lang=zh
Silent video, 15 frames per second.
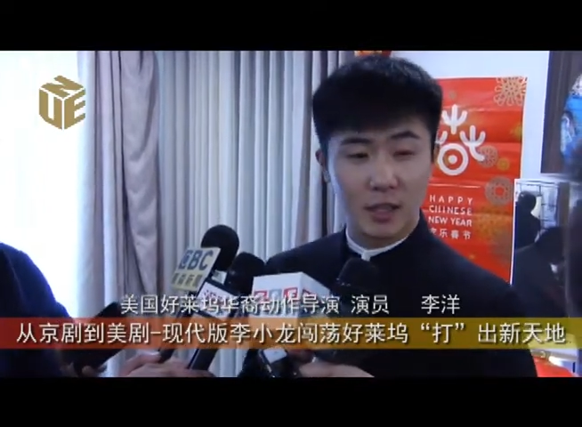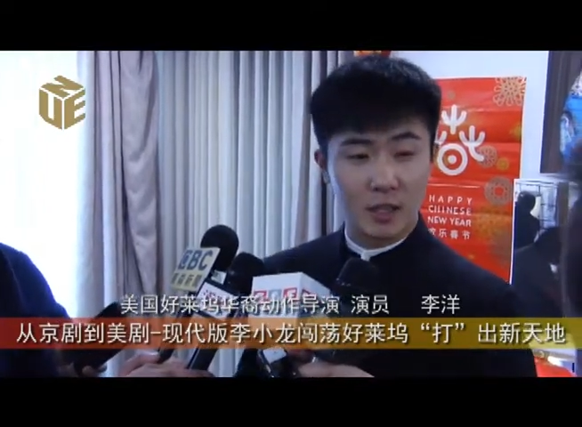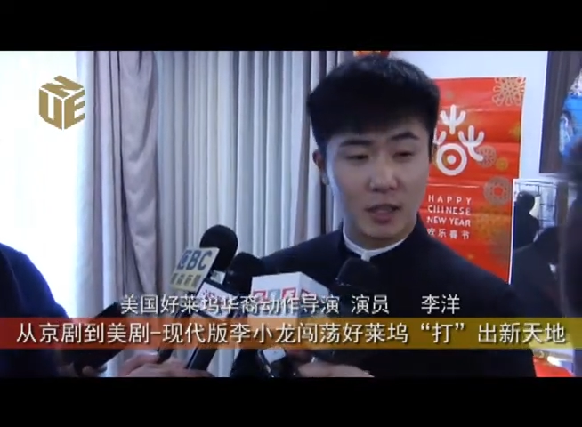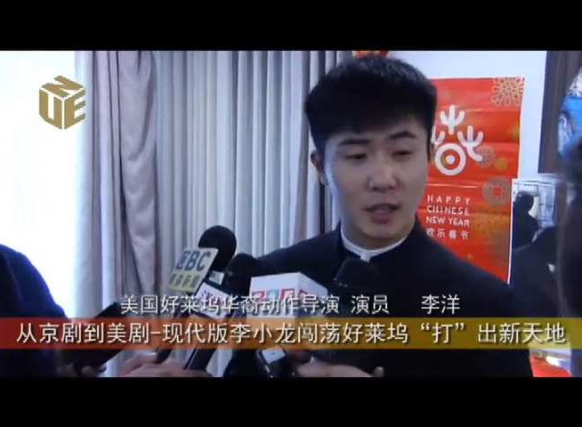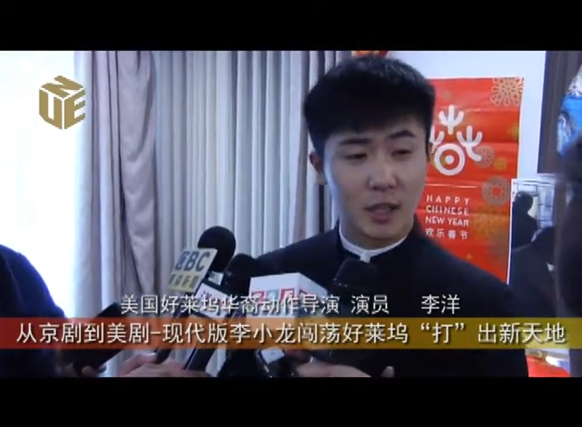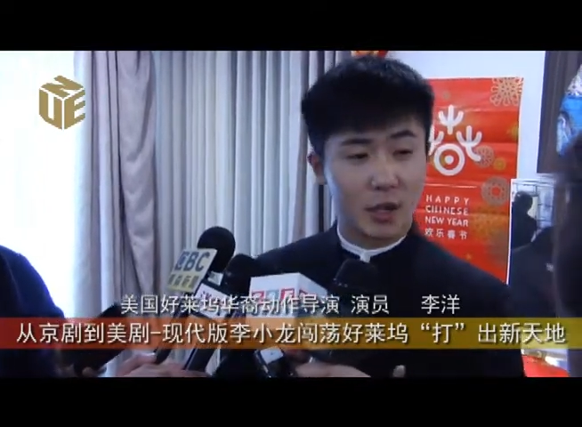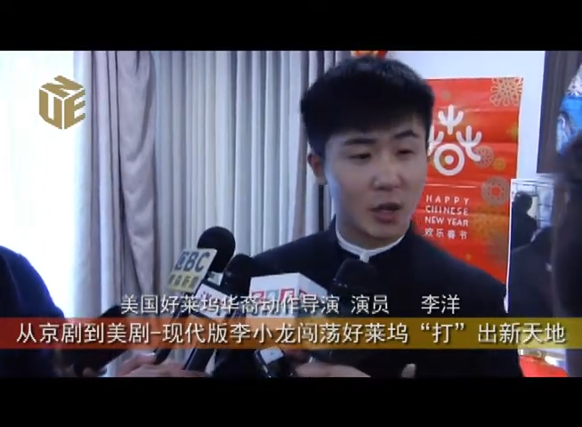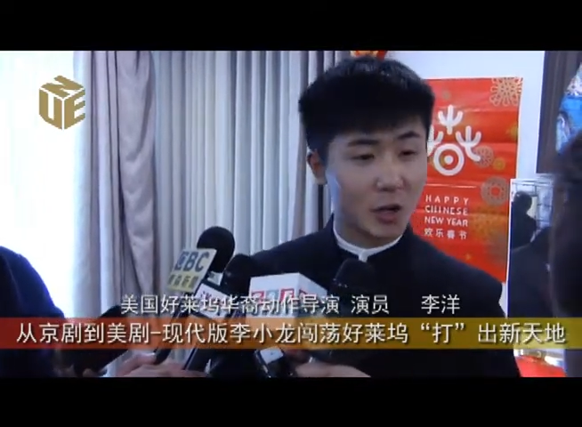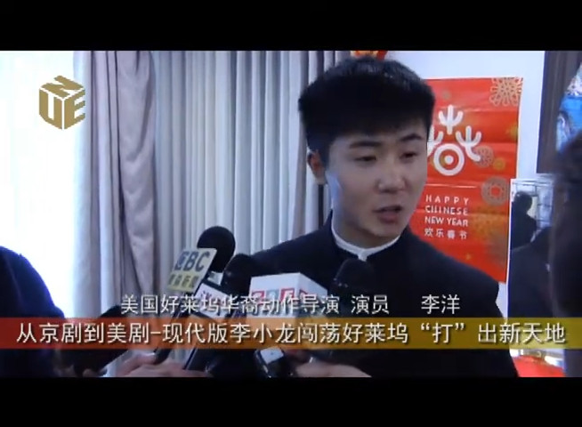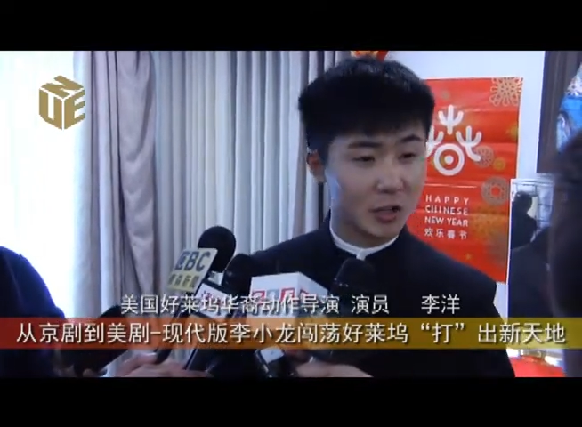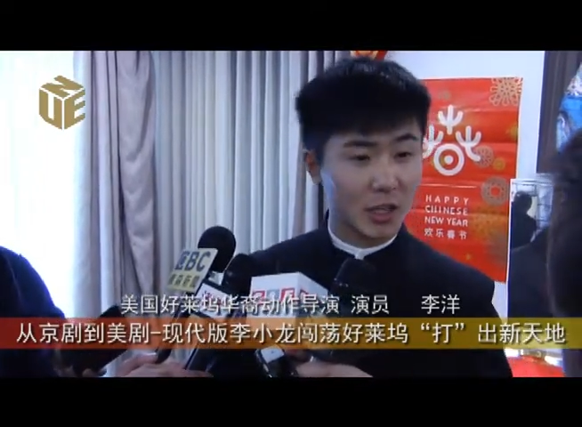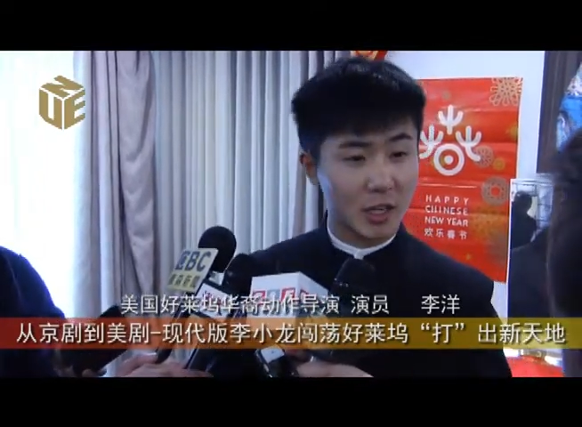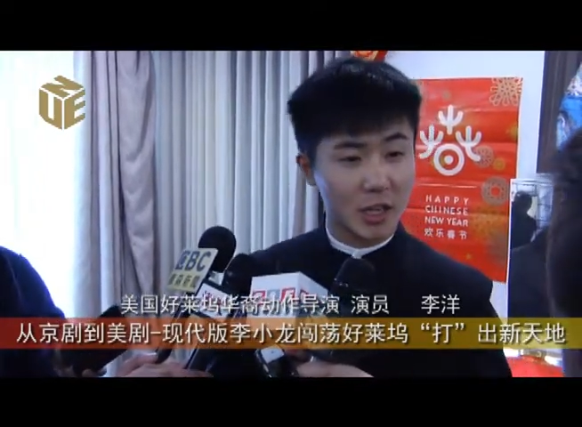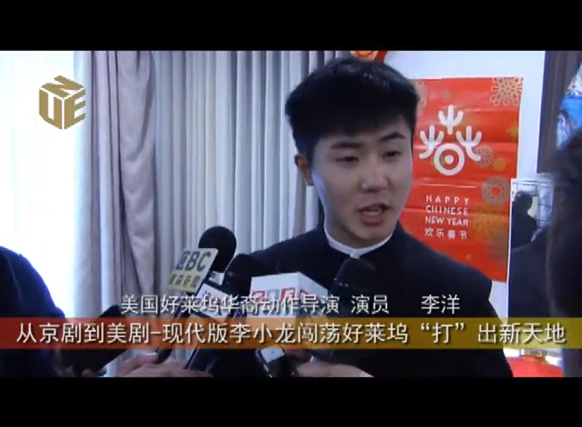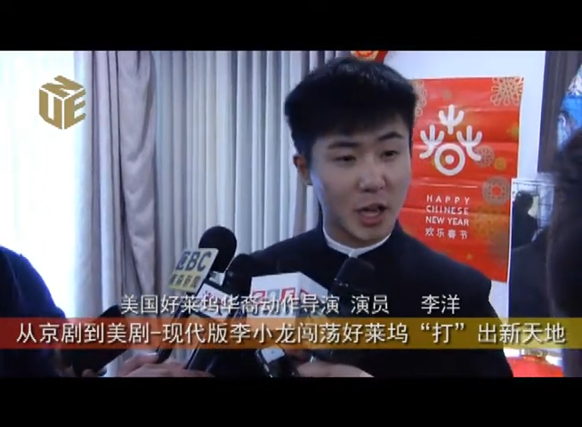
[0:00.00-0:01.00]
一个澳
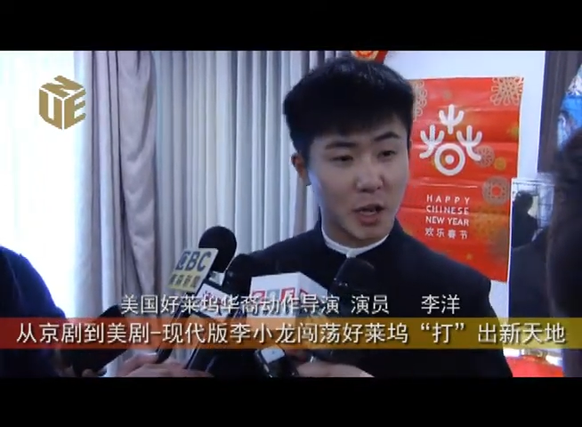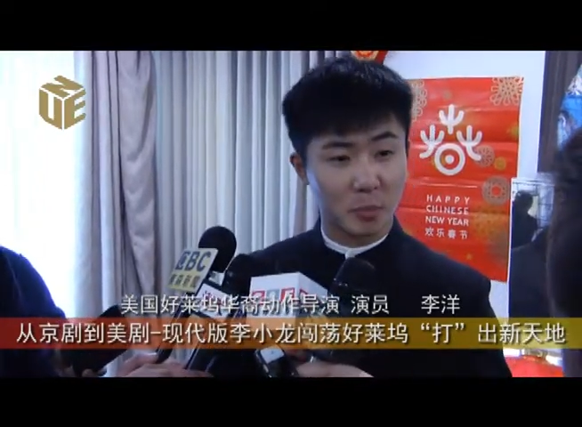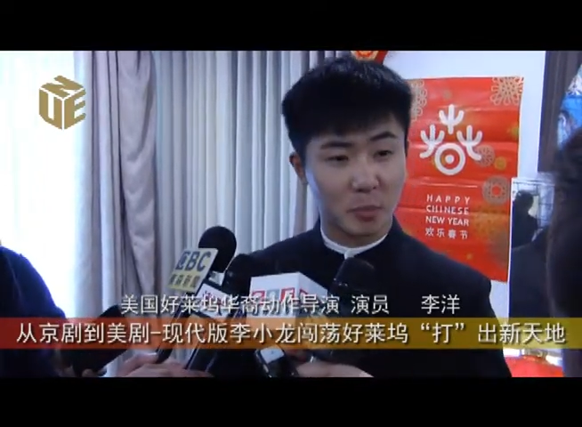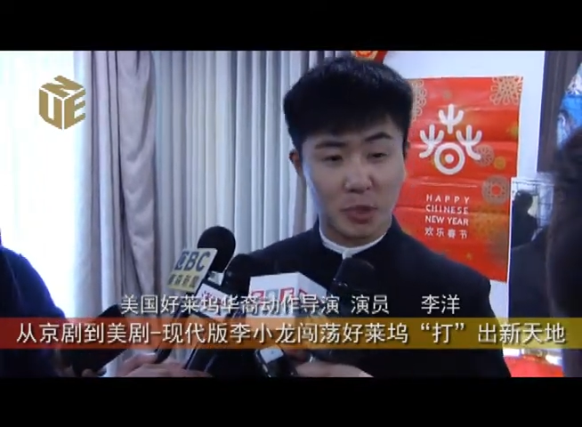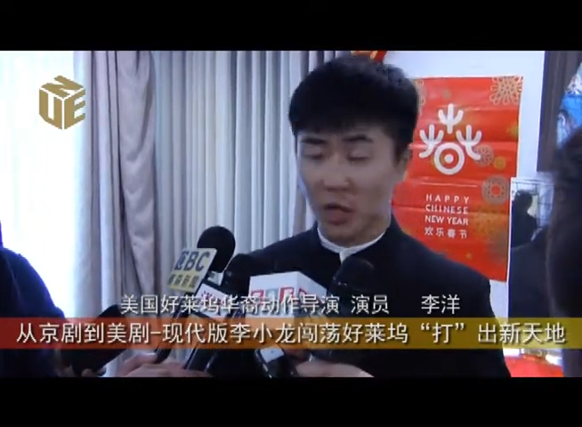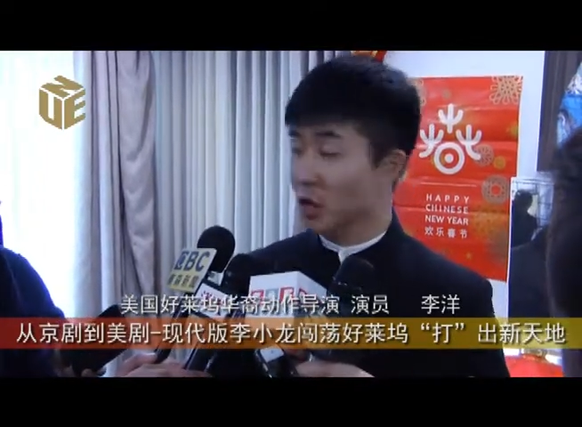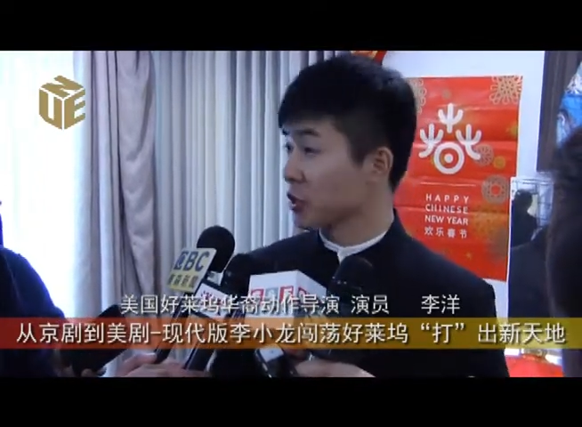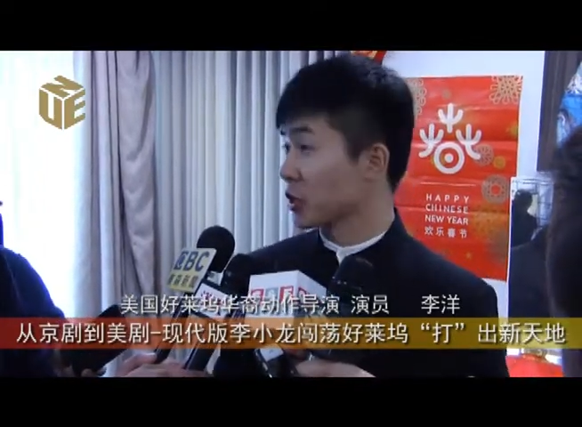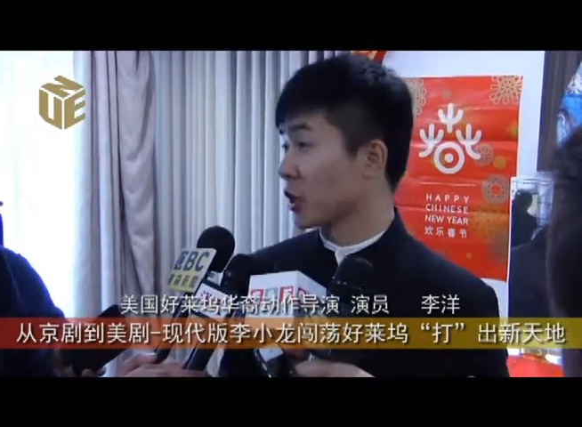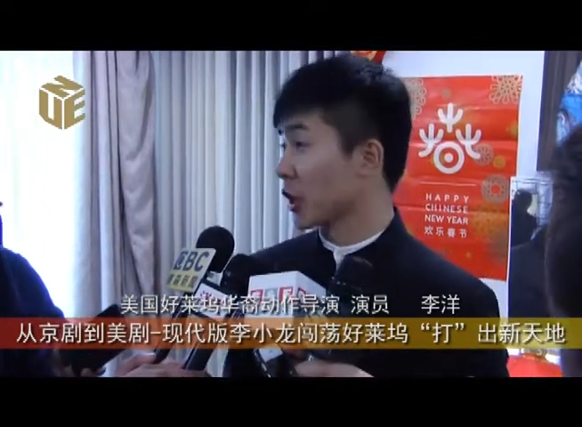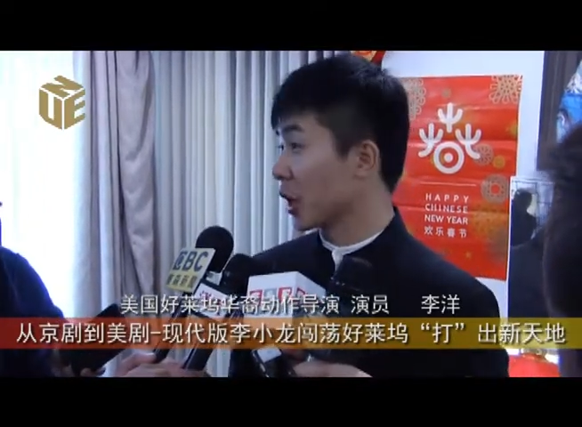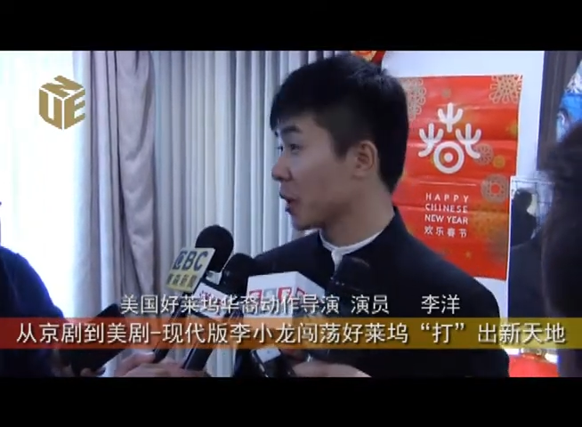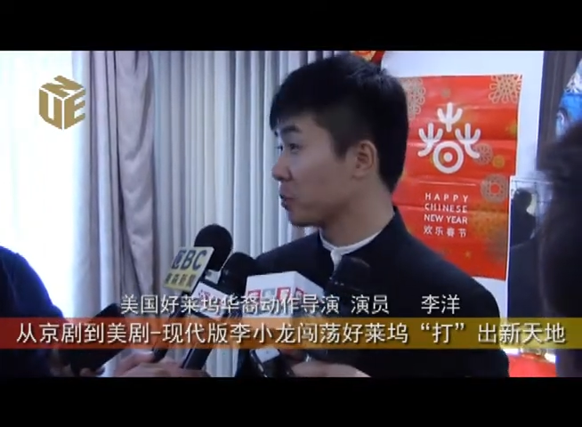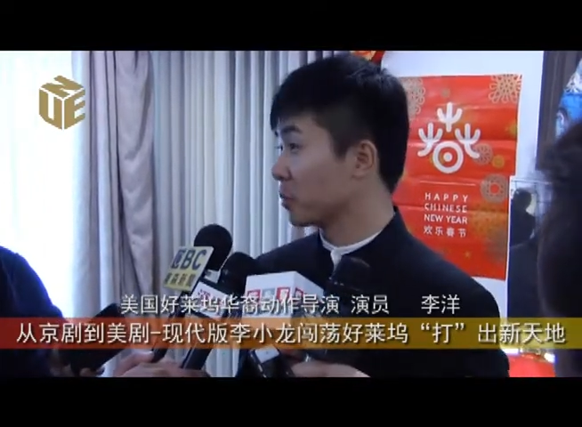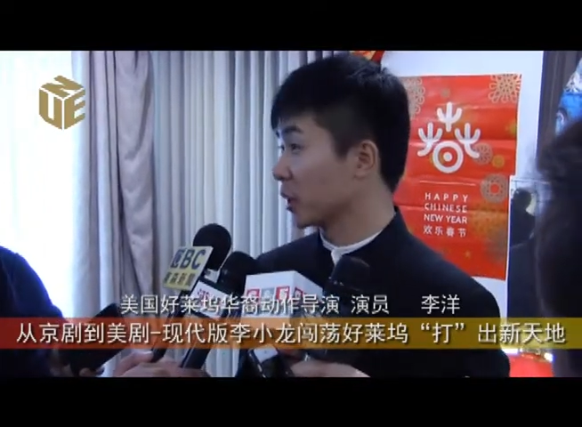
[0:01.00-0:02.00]
大利亚 production
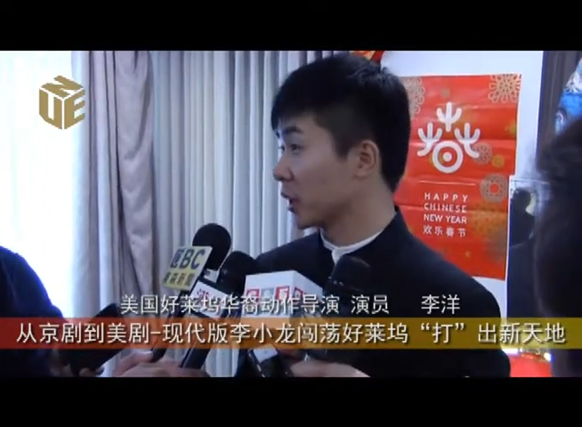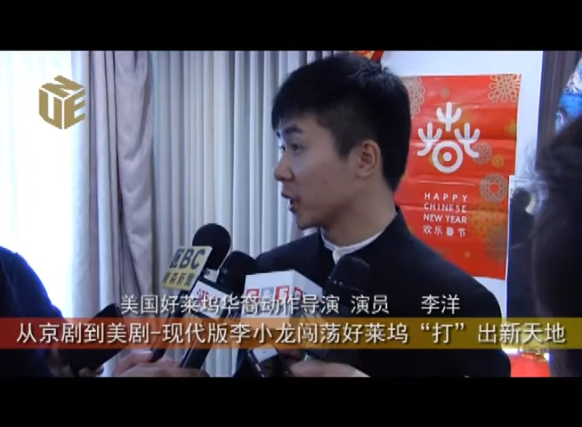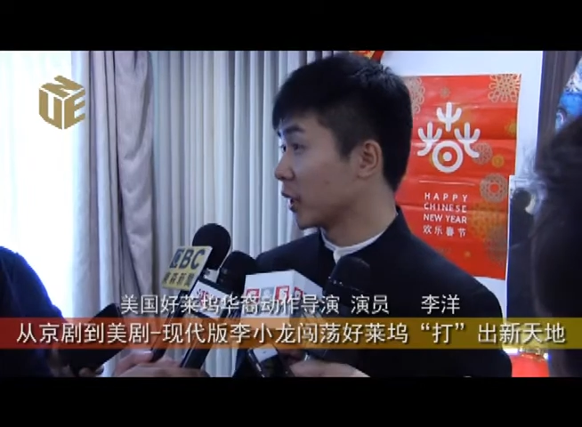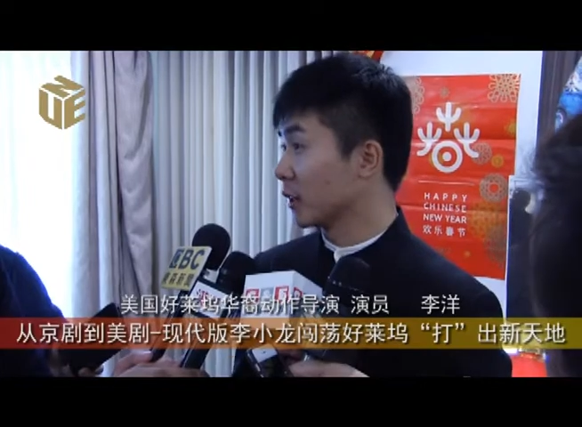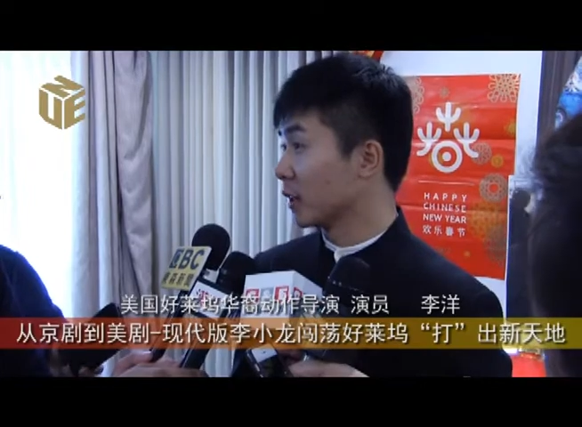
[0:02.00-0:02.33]
company，